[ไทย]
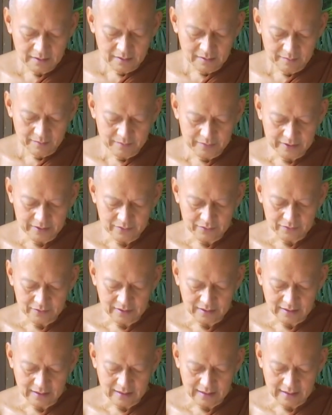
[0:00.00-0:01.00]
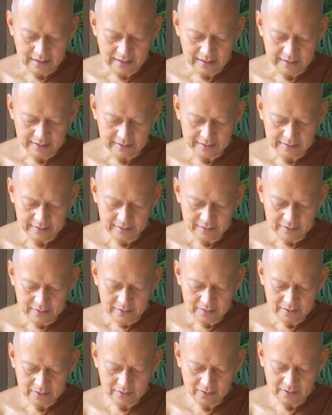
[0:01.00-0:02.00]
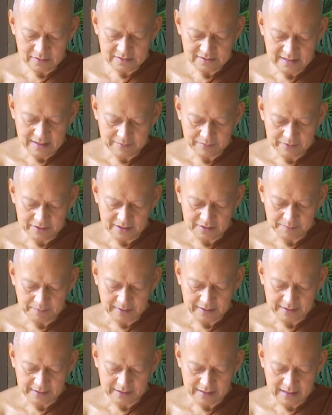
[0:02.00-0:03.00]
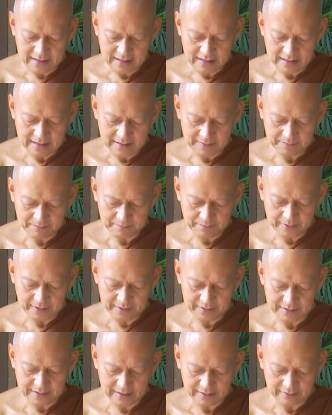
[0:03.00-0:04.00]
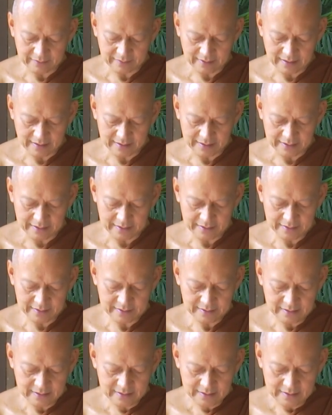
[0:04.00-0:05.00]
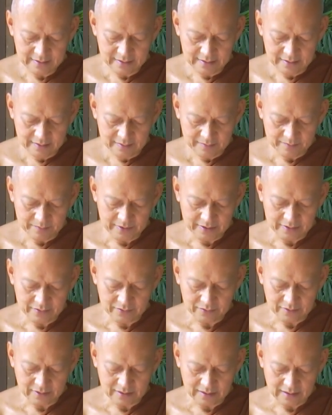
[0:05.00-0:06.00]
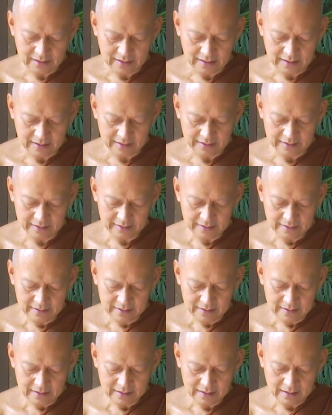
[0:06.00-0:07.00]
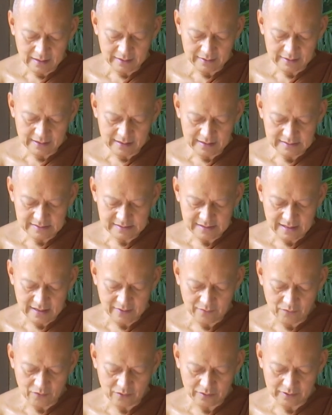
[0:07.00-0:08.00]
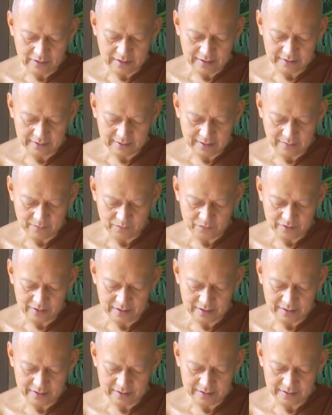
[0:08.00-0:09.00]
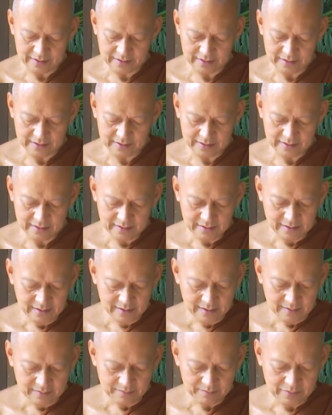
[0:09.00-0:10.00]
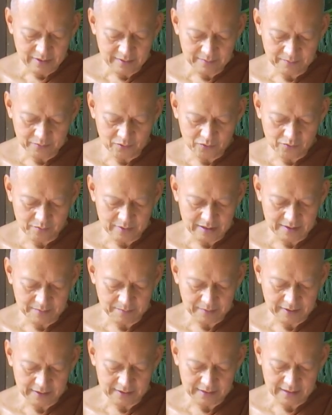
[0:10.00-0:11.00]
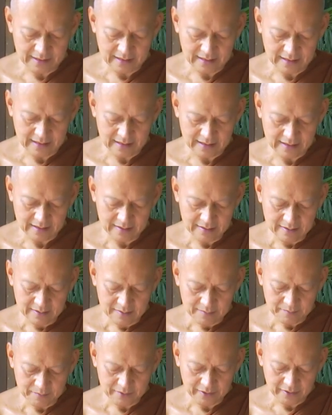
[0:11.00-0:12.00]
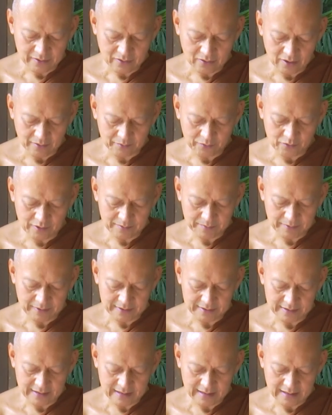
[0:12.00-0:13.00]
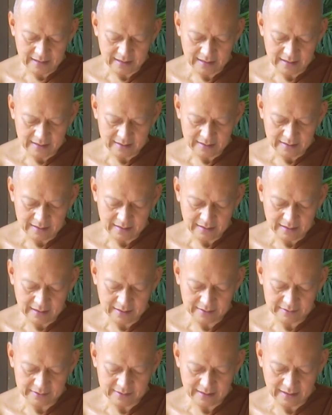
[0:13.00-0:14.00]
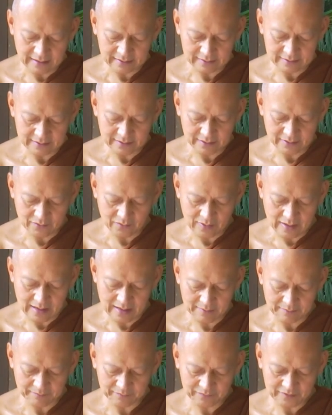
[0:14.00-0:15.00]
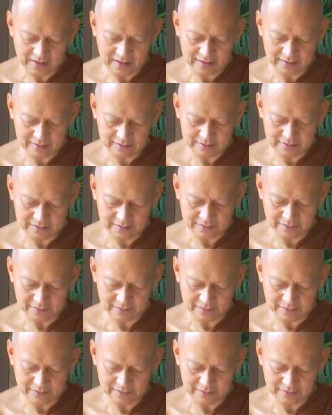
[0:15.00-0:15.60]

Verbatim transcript: ภิกขุทั้งหลายก็ทรัพย์คือปัญญาเป็นอย่างไรภิกขุทั้งหลายอริยสาวกในธรรมวินัยนี้เป็นผู้มีปัญญาประกอบด้วยปัญญาอันอย่างถึงความตั้งขึ้น